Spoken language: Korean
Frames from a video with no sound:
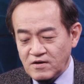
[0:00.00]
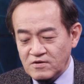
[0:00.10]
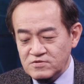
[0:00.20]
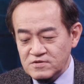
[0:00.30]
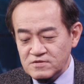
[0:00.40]

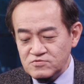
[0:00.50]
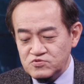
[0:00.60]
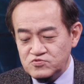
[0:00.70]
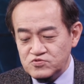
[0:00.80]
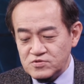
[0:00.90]
어느
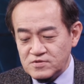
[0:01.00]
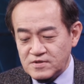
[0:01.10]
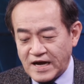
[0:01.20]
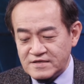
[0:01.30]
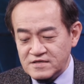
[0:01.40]
누구
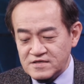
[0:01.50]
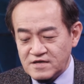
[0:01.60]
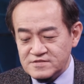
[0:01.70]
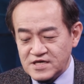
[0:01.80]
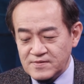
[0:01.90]
간이 이렇게
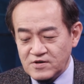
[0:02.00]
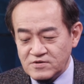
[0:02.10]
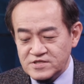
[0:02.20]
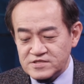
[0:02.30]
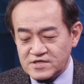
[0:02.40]
큰 사람이 어디
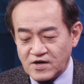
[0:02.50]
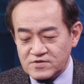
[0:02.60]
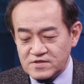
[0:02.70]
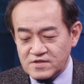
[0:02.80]
있을까요?